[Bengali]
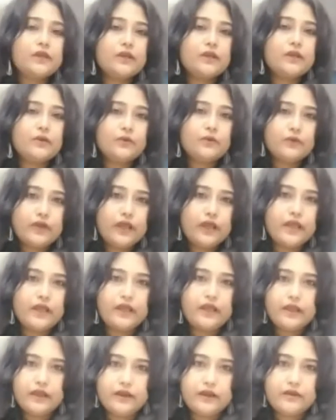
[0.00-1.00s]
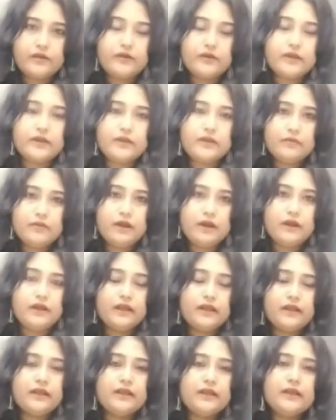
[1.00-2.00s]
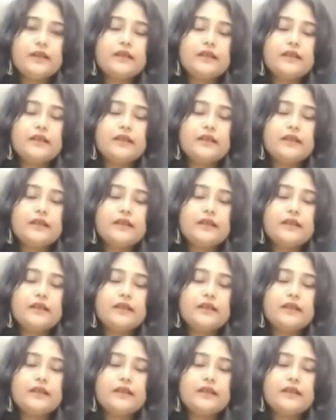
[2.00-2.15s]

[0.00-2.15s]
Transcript: কি করে এই হেয়ার অয়েলটি বানায়